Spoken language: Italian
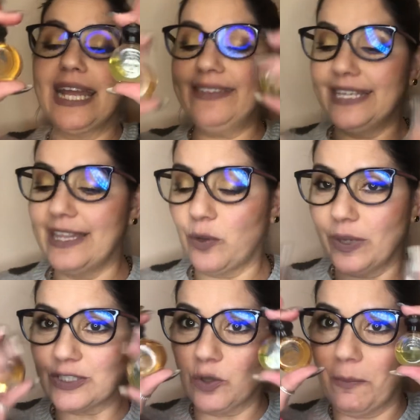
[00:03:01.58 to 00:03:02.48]
dire di
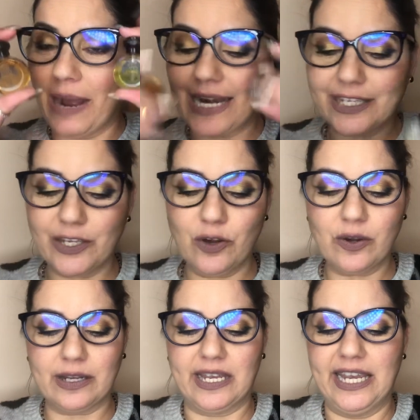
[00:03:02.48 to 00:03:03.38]
questo
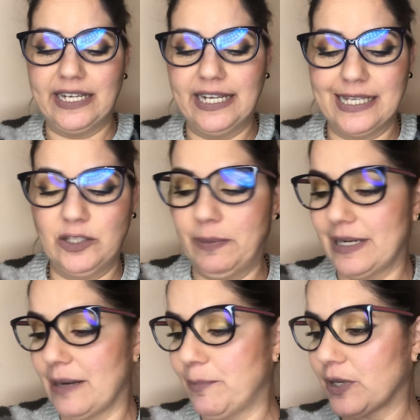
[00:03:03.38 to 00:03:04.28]
marchio che ne sento
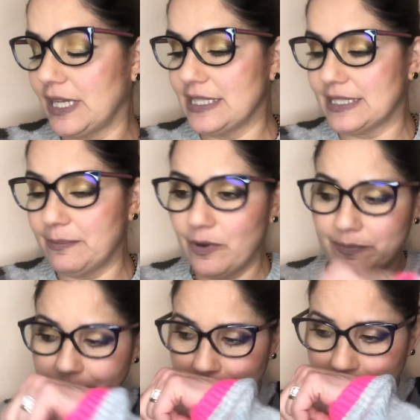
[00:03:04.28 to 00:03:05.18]
parlare
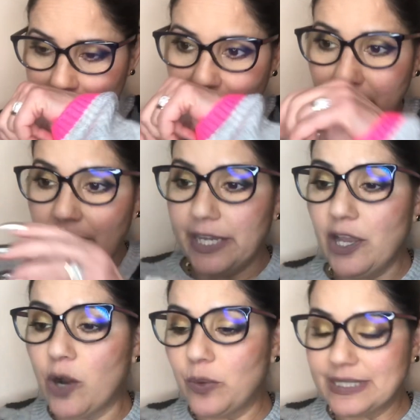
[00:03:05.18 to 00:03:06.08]
pochissimo io
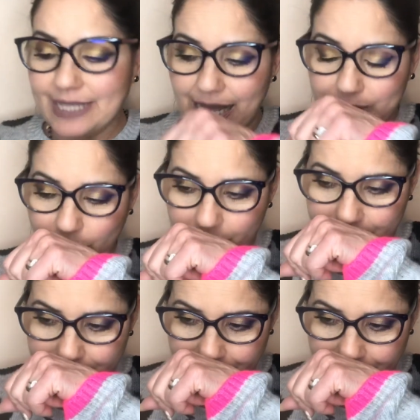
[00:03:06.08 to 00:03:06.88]
ho acquistato